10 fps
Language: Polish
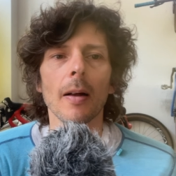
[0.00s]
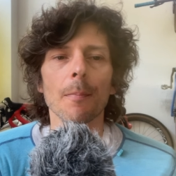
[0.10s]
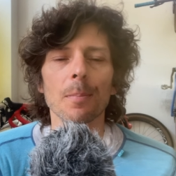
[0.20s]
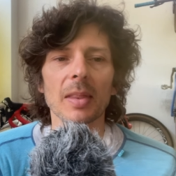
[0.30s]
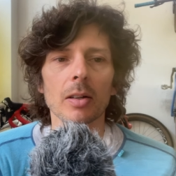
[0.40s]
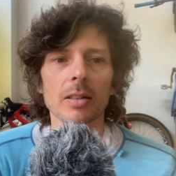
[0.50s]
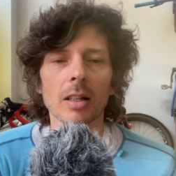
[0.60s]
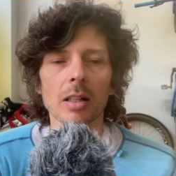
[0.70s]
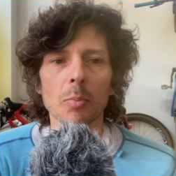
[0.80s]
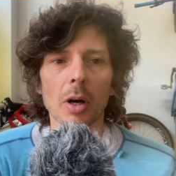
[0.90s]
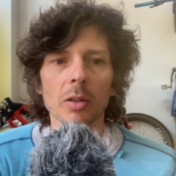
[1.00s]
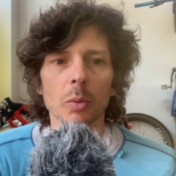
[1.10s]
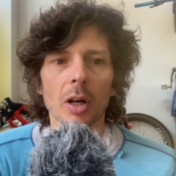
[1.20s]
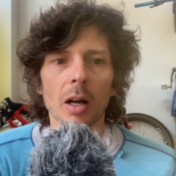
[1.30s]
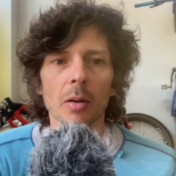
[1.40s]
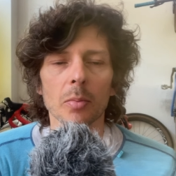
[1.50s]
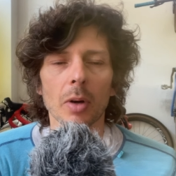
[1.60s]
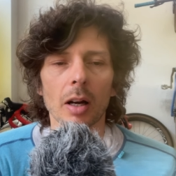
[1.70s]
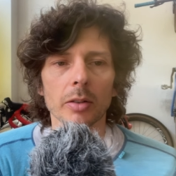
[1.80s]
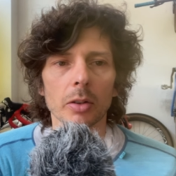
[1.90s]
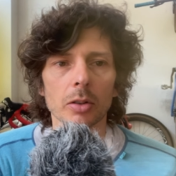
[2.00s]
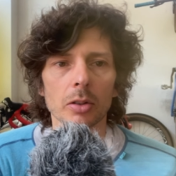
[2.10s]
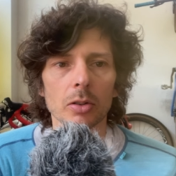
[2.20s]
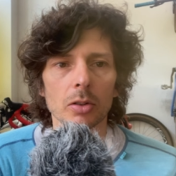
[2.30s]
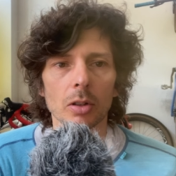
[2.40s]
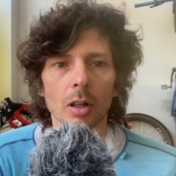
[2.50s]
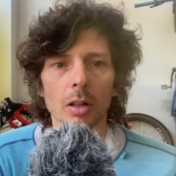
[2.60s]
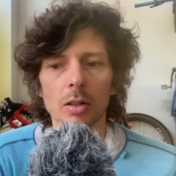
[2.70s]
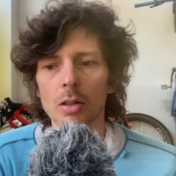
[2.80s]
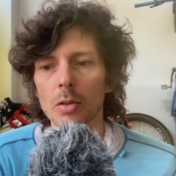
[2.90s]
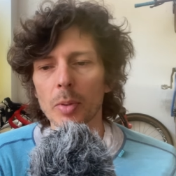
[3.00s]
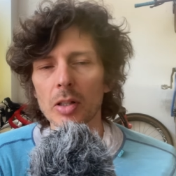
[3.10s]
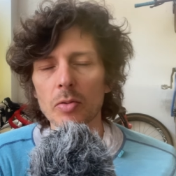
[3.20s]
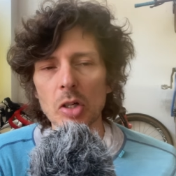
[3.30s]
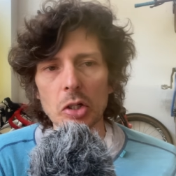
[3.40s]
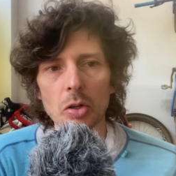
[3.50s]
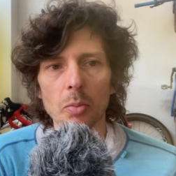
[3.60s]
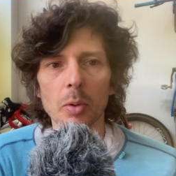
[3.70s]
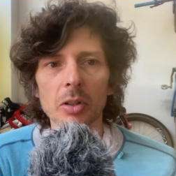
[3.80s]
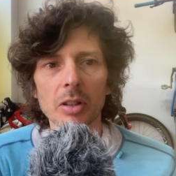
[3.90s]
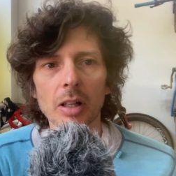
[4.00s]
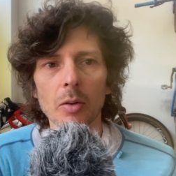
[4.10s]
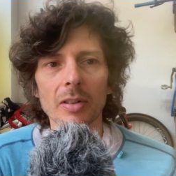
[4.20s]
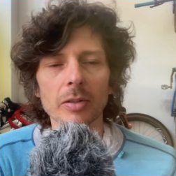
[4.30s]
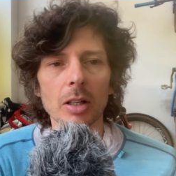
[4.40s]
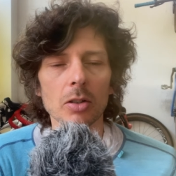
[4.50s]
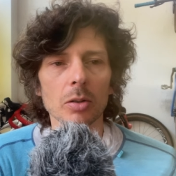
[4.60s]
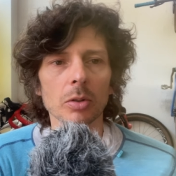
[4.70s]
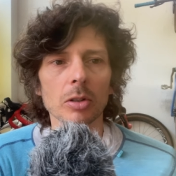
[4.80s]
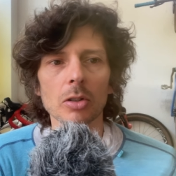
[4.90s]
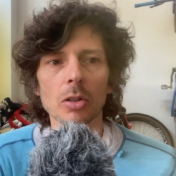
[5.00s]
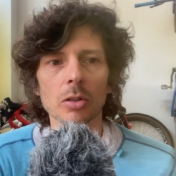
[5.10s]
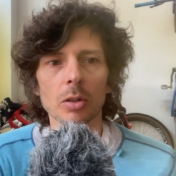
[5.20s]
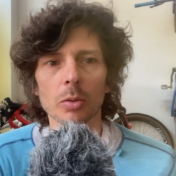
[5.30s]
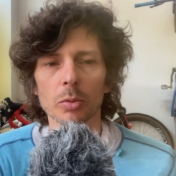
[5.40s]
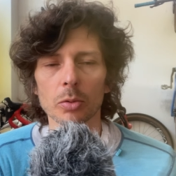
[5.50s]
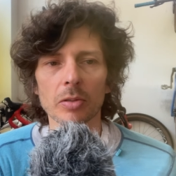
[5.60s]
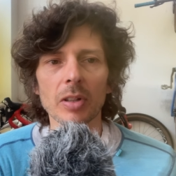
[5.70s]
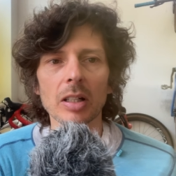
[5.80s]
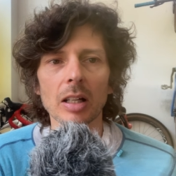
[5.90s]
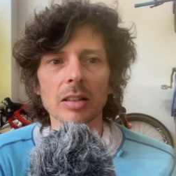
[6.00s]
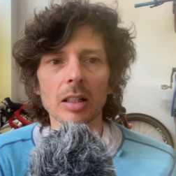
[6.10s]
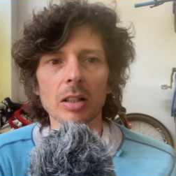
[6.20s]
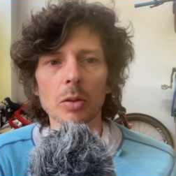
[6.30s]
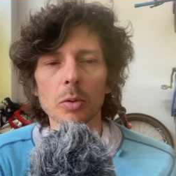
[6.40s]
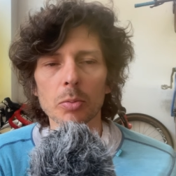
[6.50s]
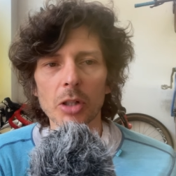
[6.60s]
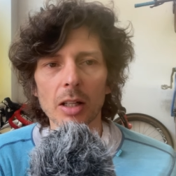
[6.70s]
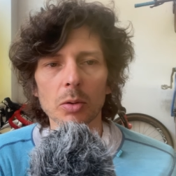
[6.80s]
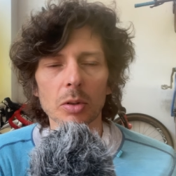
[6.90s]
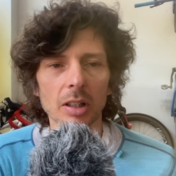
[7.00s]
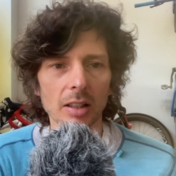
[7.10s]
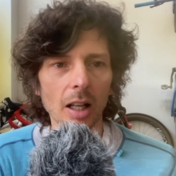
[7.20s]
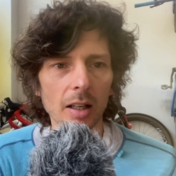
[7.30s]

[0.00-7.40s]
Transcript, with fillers: Mm, to jest ekipa, która ma dosyć e, specyficzną politykę wewnętrzną dotyczącą żywienia, treningu, sprzętu itd.